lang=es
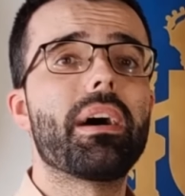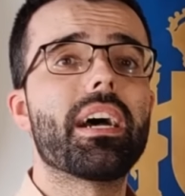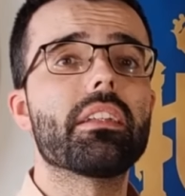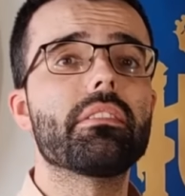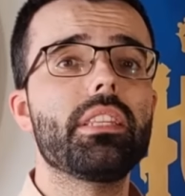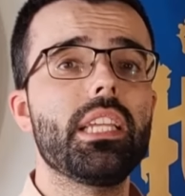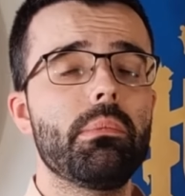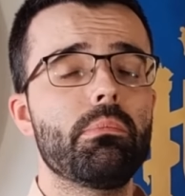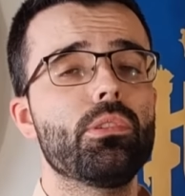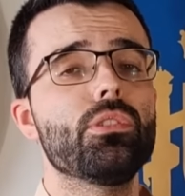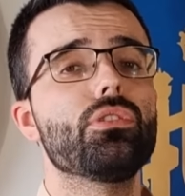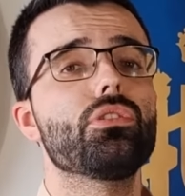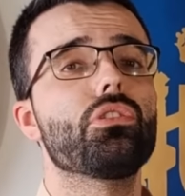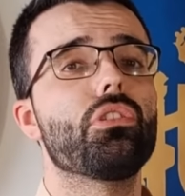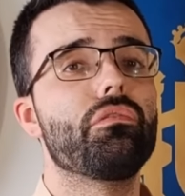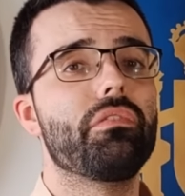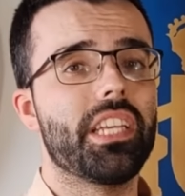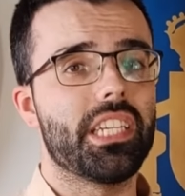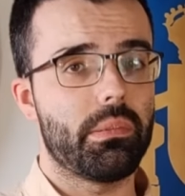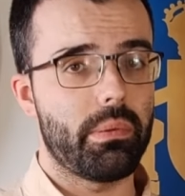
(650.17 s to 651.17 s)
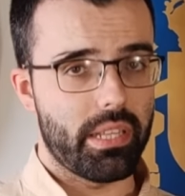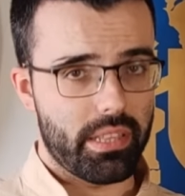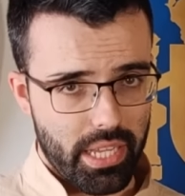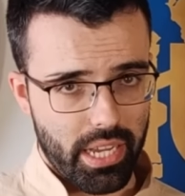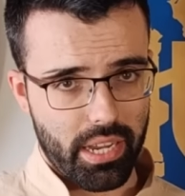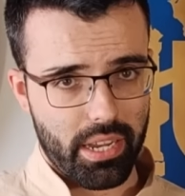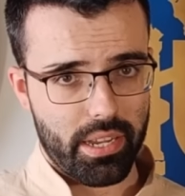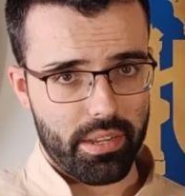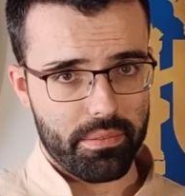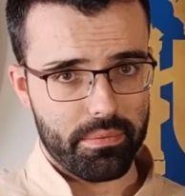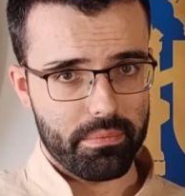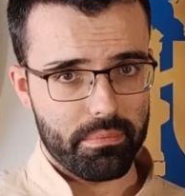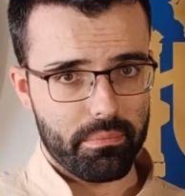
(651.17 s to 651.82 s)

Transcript: partimos con desventaja.